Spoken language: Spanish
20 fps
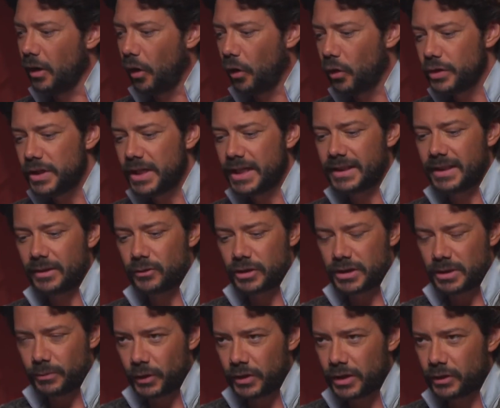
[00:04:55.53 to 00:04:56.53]
oye, que tengo
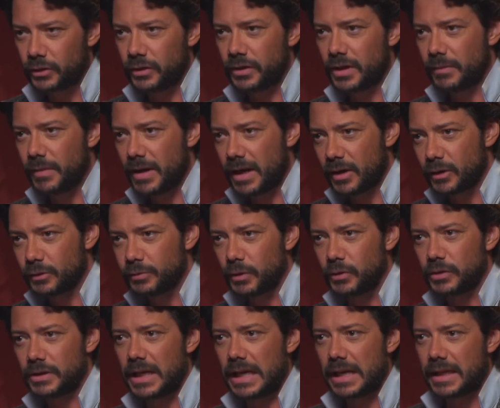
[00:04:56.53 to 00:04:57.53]
este proyecto entre manos, me
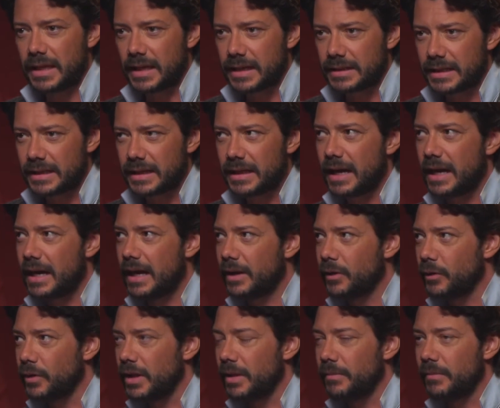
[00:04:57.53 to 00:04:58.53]
gustaría que hicieras el
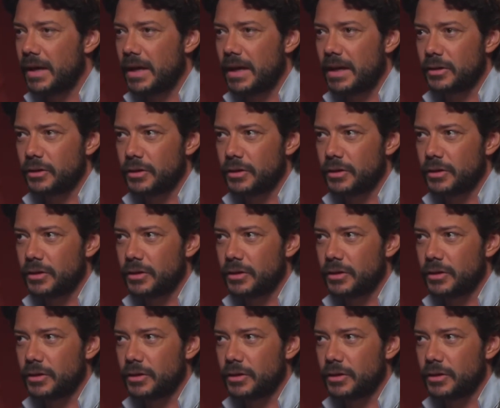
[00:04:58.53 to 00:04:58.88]
cano y demás,